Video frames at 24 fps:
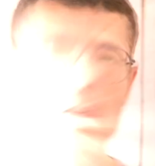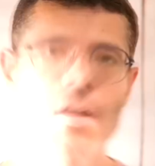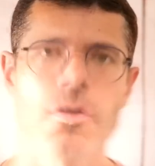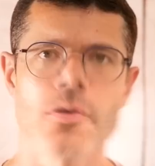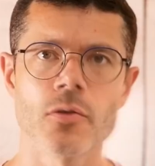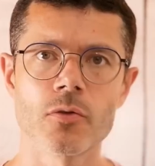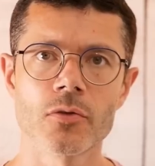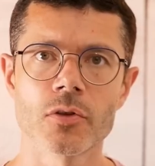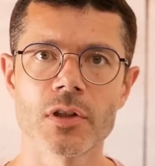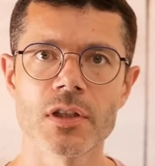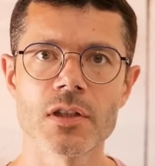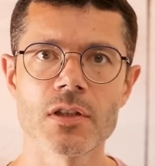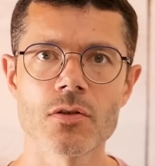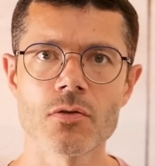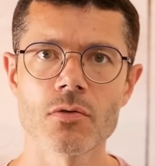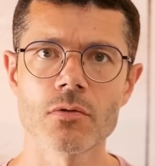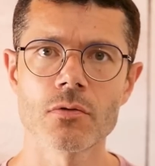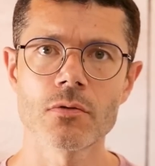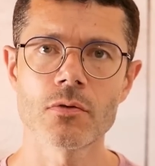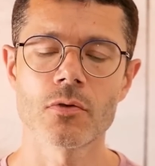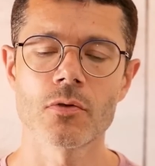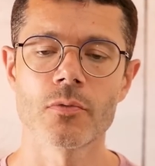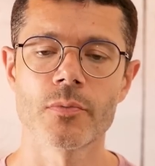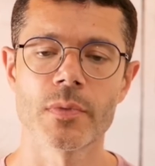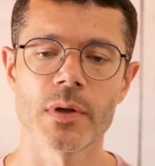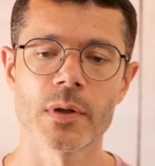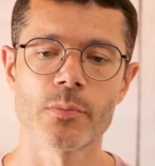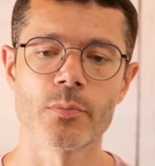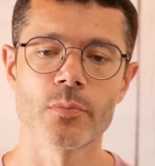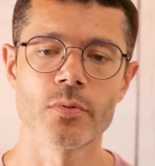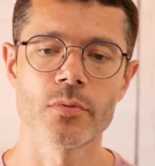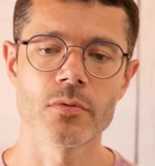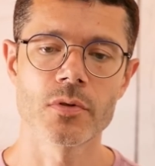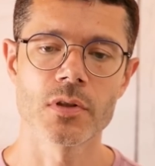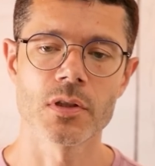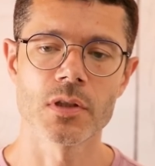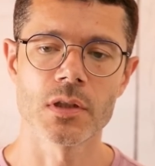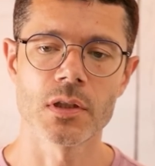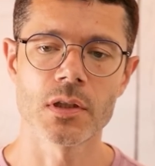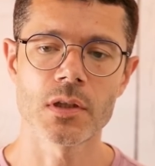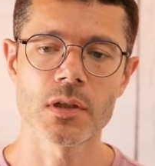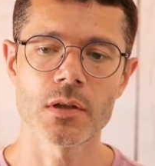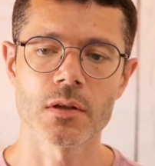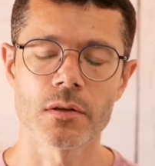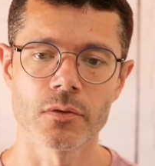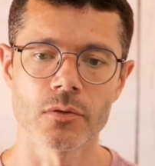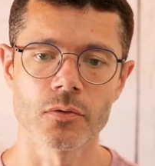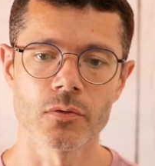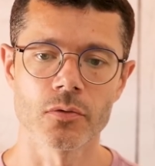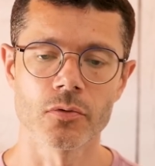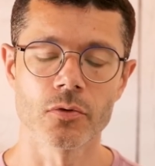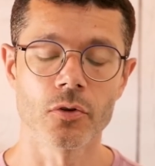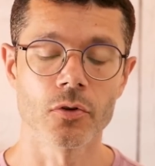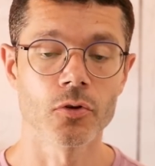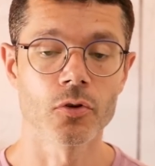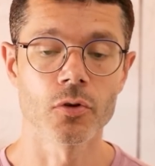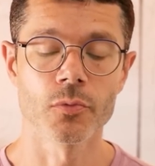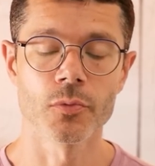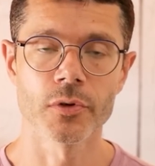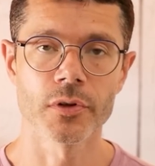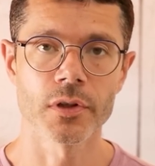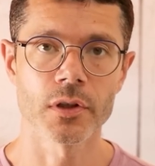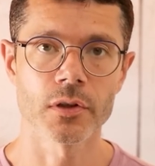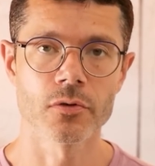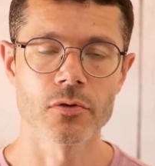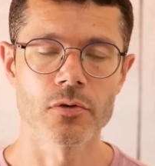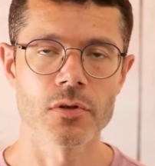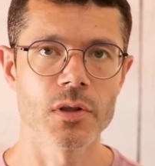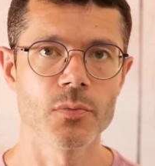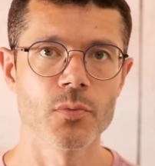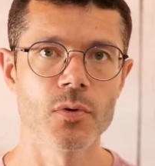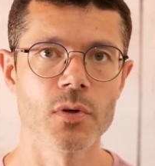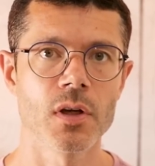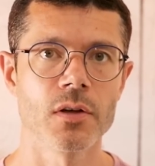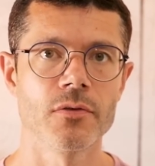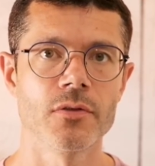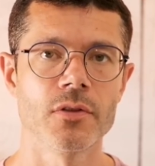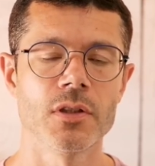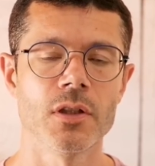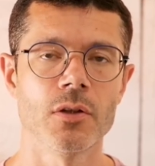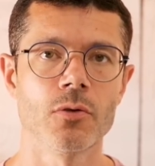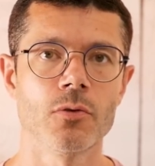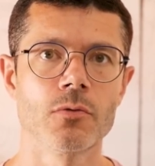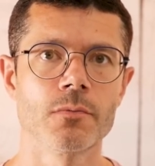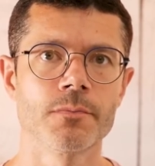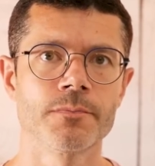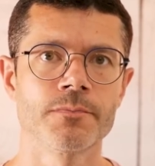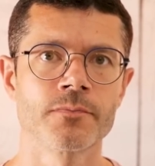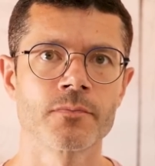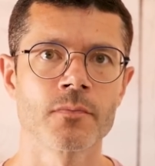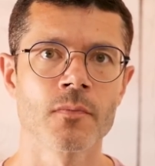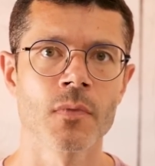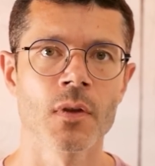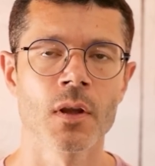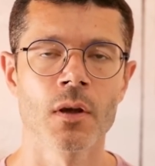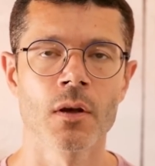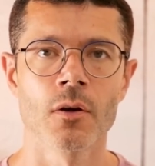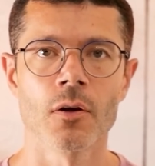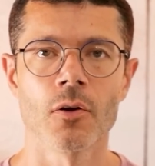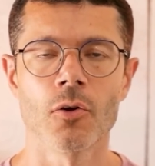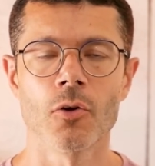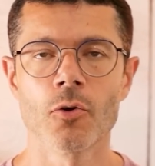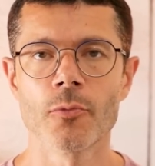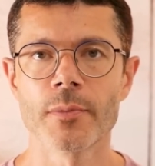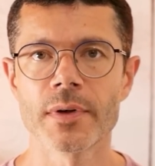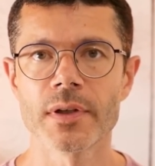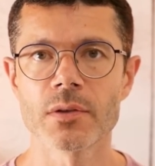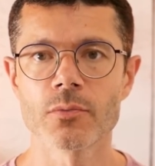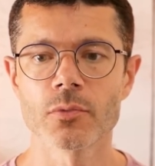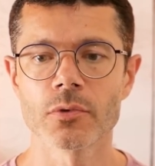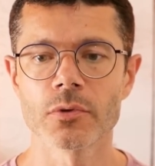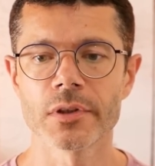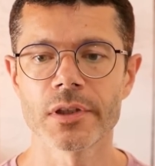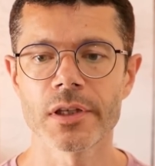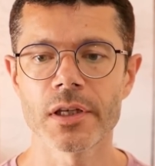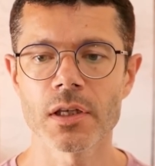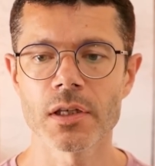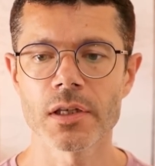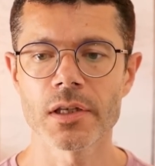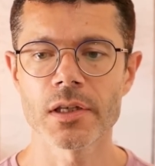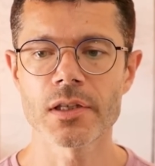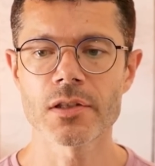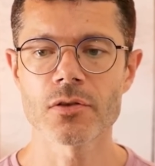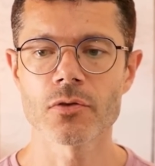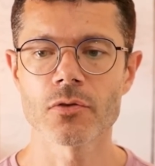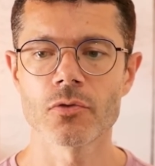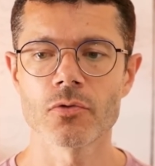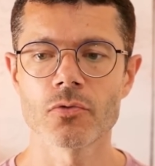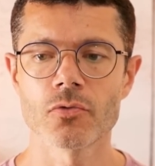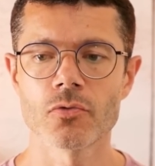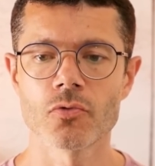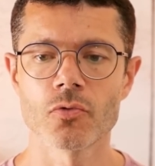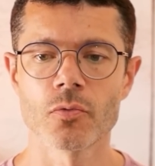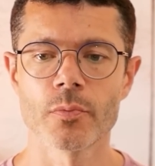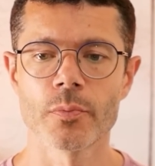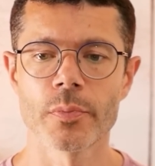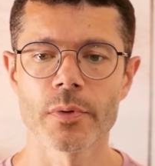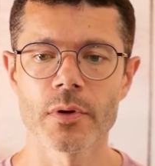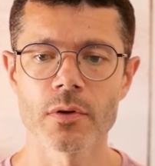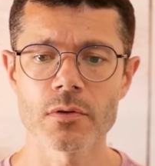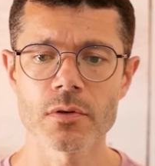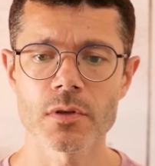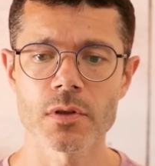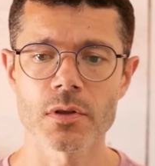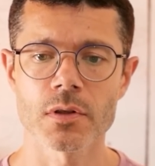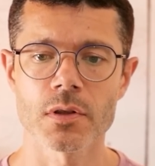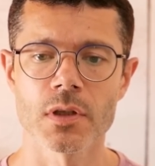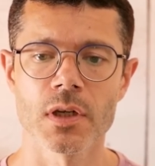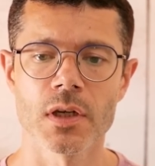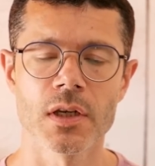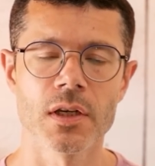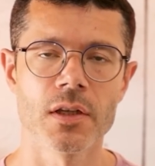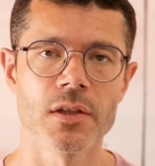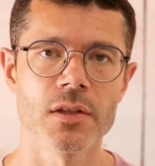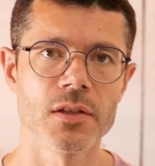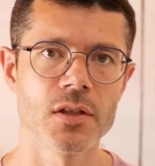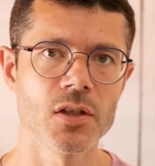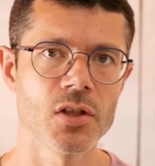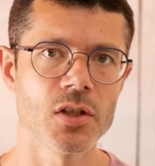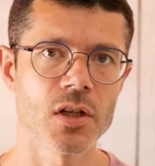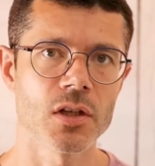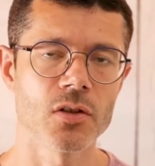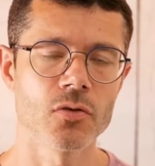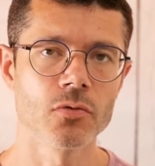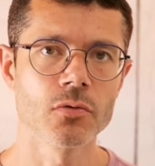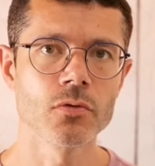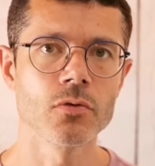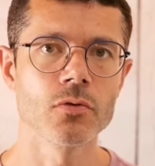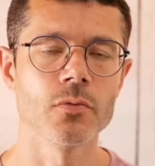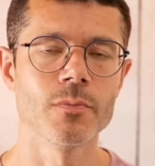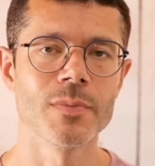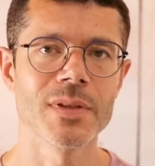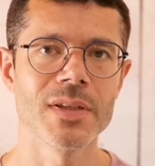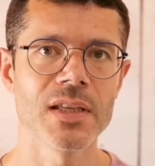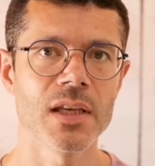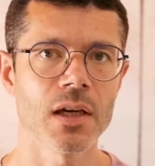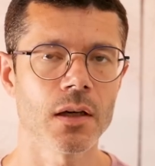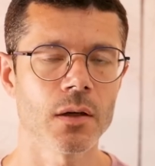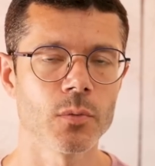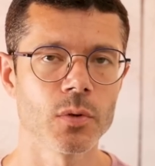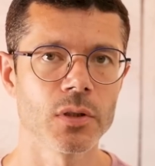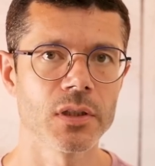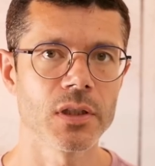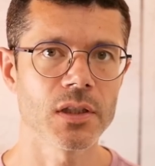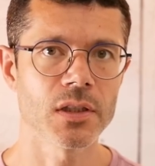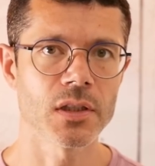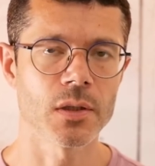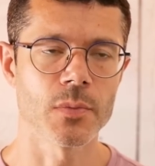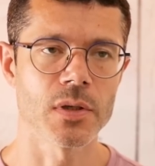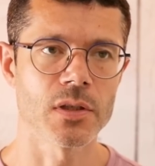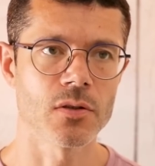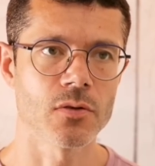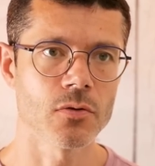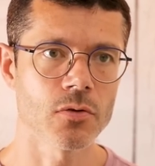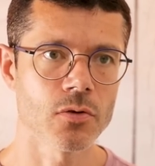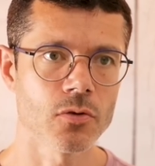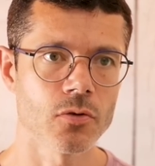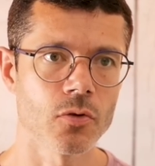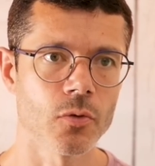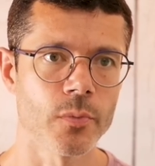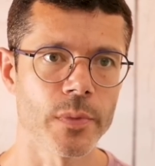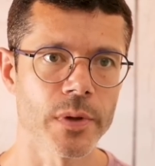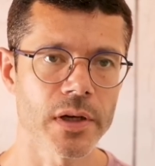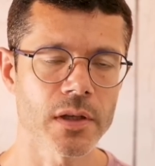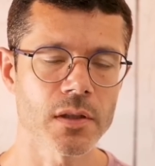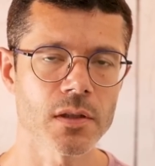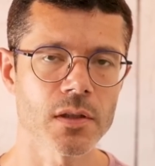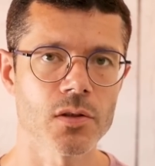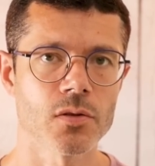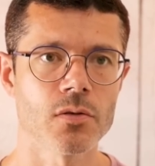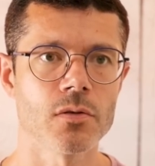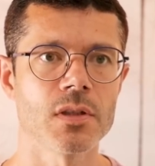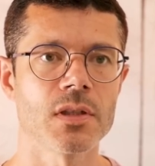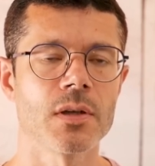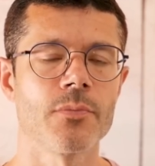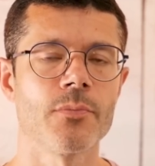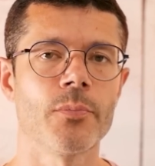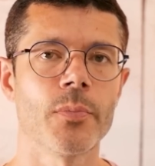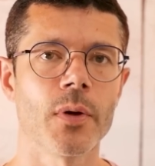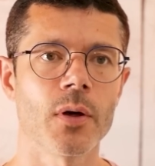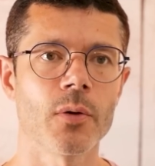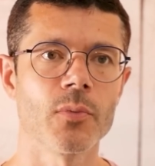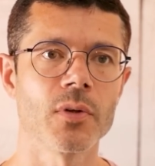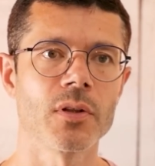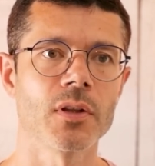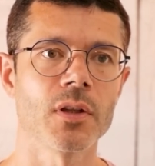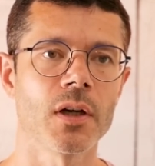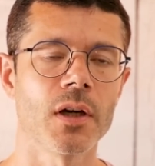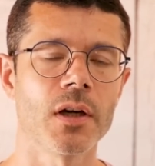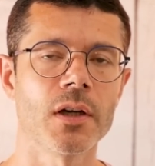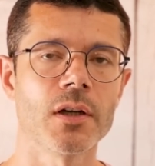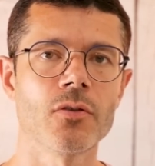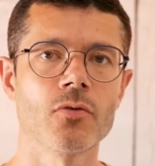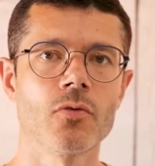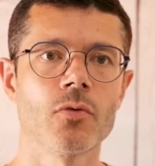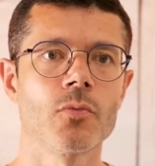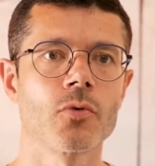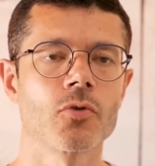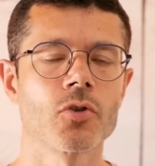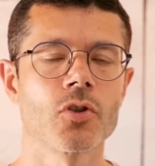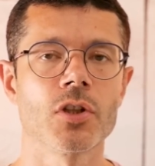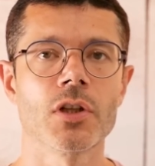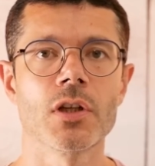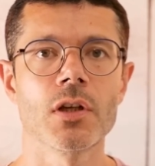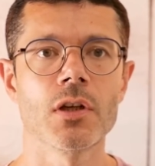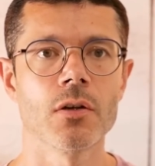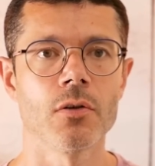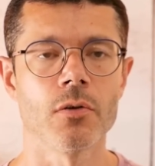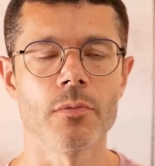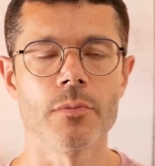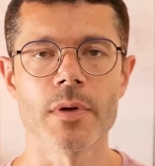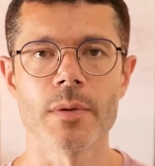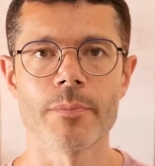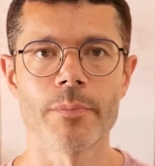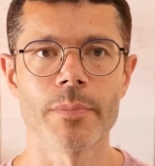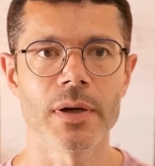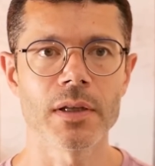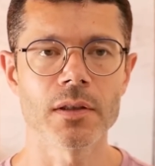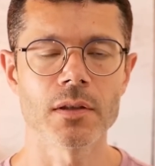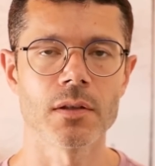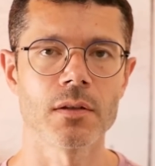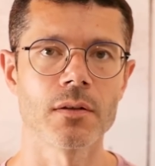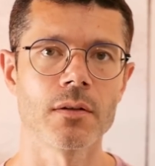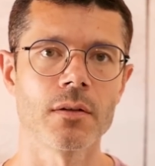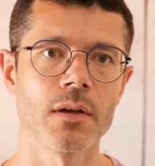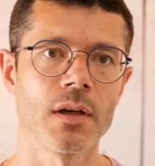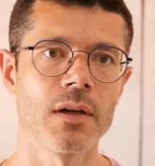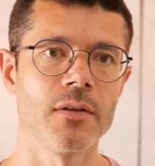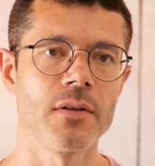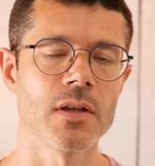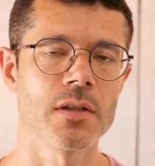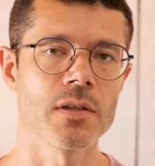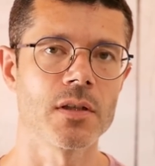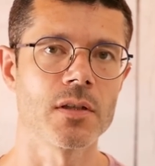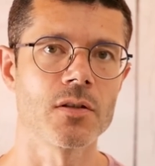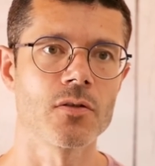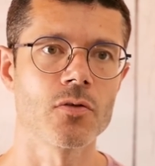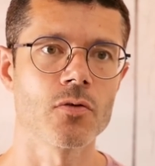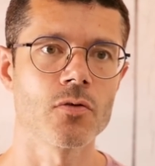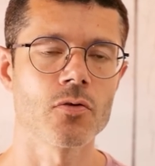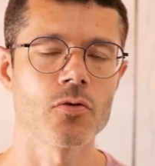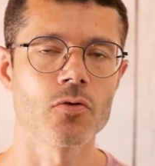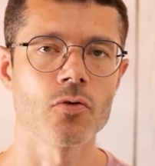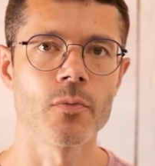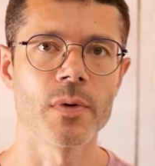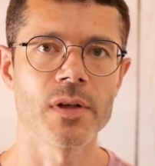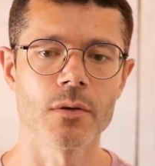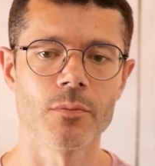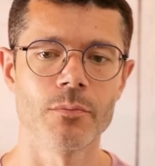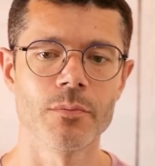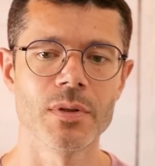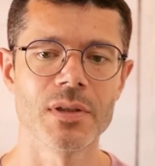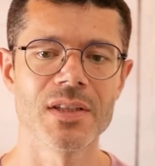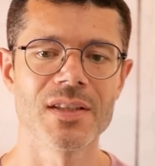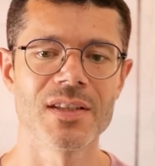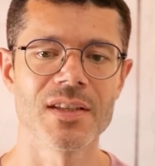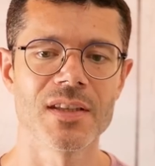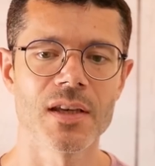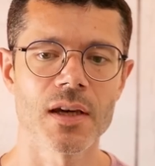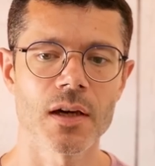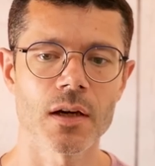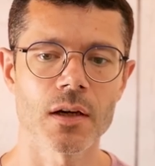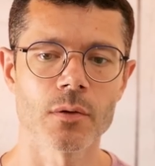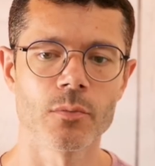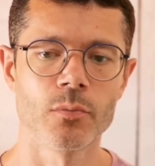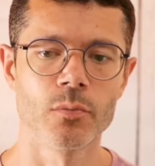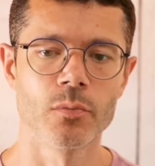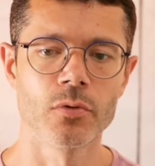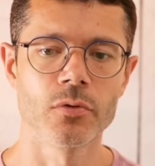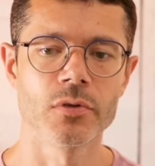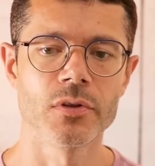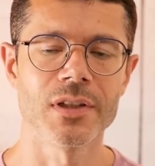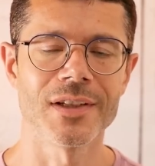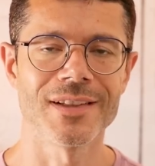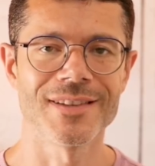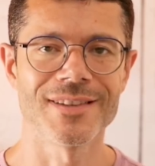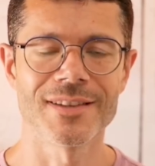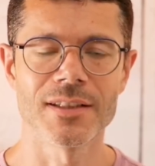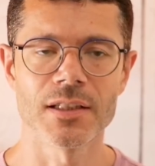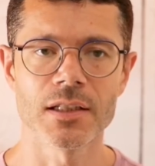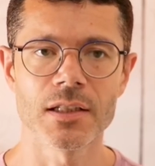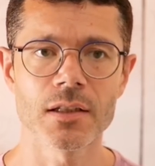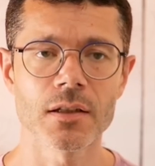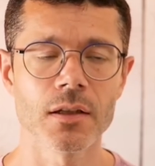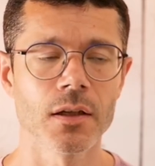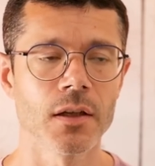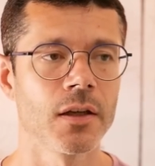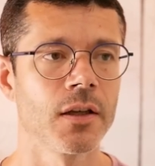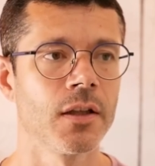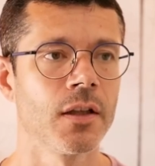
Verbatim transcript: Alors, une question qu'on m'a posée dans le commentaire de je ne sais plus quelle vidéo, on m'a demandé qu'est-ce que tu penses si j'ajoute du bicarbonate à ma sauce tomate, est-ce que ça me permettra de manger euh, mes pâtes avec cette sauce tomate bicarbonatée,